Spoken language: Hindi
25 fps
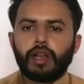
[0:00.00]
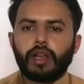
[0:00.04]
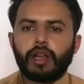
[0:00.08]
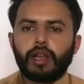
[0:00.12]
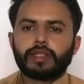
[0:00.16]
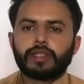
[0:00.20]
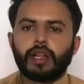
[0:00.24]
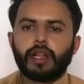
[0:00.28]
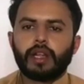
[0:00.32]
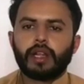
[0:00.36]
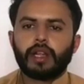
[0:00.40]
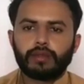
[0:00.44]

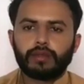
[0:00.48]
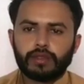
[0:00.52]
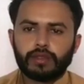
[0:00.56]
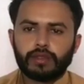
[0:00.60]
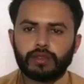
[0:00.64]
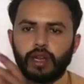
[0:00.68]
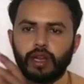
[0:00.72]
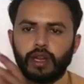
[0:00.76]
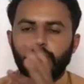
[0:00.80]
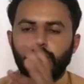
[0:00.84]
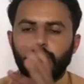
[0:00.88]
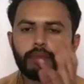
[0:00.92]

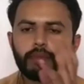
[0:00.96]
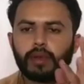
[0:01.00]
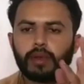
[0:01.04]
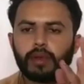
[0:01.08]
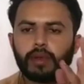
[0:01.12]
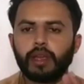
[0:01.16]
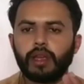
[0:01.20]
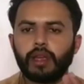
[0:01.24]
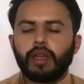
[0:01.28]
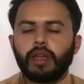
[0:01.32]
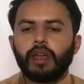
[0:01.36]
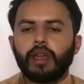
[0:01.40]

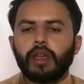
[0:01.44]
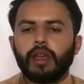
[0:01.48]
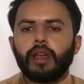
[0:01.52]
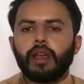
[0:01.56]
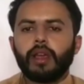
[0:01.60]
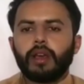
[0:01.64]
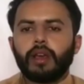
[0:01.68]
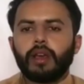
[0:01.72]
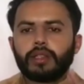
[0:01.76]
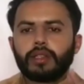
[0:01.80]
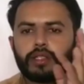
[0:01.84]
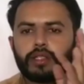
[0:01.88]
अकलतलाम के
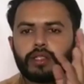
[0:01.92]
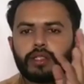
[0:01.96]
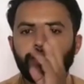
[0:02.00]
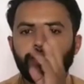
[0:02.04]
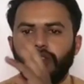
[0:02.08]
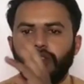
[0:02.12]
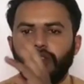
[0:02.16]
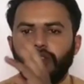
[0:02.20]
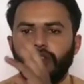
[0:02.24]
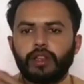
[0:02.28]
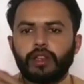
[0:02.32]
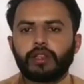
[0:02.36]

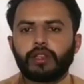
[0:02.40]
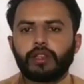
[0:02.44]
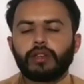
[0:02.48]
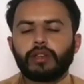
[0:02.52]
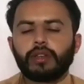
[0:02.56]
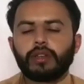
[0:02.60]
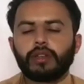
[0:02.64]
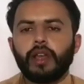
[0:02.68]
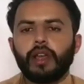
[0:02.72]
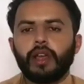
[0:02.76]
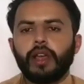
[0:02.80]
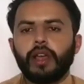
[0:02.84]

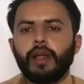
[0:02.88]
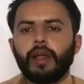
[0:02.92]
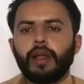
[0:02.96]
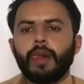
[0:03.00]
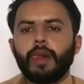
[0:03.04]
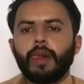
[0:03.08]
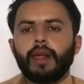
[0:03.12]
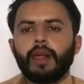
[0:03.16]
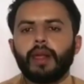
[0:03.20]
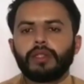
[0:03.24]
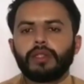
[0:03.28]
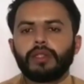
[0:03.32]
सिफात
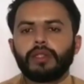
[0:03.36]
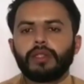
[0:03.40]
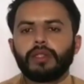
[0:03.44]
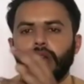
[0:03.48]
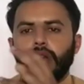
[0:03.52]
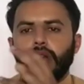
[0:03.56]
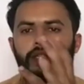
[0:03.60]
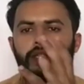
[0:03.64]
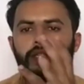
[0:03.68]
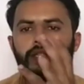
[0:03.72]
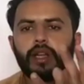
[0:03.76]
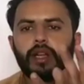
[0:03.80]
हैं
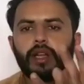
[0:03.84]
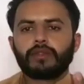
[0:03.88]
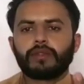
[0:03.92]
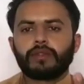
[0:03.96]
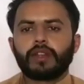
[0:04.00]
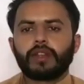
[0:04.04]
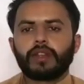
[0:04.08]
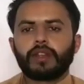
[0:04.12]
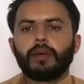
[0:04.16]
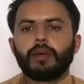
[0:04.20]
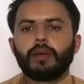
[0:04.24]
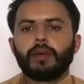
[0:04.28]
जो
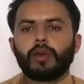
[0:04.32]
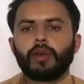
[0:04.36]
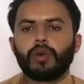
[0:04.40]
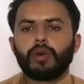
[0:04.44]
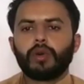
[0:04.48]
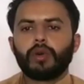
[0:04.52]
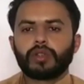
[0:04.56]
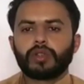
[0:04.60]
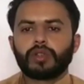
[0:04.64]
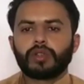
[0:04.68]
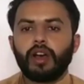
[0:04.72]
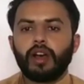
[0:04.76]
अकलतलाम
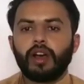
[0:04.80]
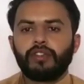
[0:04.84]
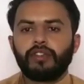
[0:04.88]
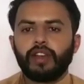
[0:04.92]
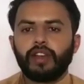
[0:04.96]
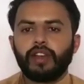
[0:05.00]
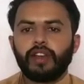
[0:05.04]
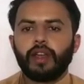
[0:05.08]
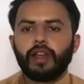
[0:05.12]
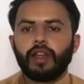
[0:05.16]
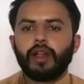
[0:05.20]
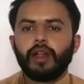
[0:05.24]
के
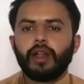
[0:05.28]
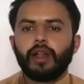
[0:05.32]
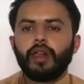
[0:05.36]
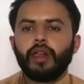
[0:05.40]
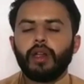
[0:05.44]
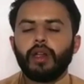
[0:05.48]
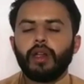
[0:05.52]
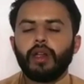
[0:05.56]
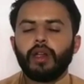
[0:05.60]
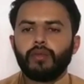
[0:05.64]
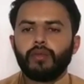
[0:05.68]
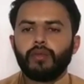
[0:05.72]
औसाफ
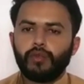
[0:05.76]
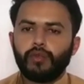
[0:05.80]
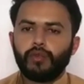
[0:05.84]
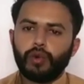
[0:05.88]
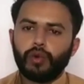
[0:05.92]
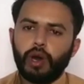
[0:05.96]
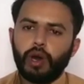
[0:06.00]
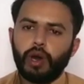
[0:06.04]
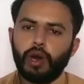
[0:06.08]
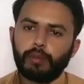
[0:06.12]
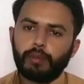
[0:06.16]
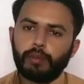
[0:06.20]
हैं
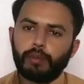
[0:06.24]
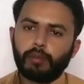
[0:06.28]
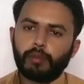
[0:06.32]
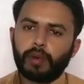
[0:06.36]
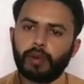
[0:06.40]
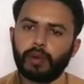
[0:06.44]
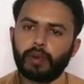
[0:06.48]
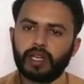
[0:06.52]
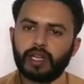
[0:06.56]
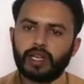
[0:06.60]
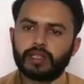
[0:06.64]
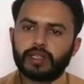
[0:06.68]
वो
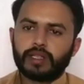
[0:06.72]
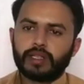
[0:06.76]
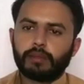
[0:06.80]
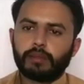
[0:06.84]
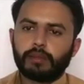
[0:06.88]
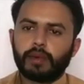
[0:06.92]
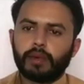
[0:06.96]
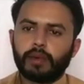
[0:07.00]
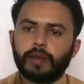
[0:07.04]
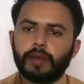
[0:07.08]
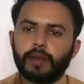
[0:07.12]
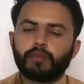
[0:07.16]
आपको पता
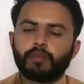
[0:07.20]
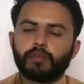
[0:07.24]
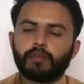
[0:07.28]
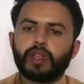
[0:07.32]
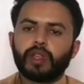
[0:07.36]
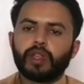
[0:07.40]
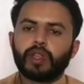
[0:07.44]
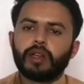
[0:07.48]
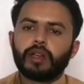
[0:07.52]
चल पाएँ